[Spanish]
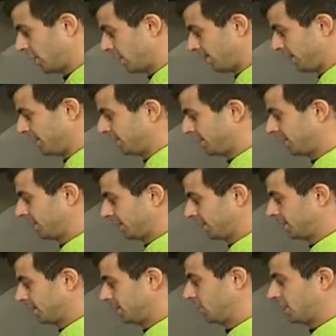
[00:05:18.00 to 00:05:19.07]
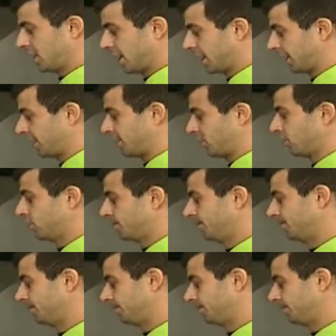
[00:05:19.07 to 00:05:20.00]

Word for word: nada más No llegará tanto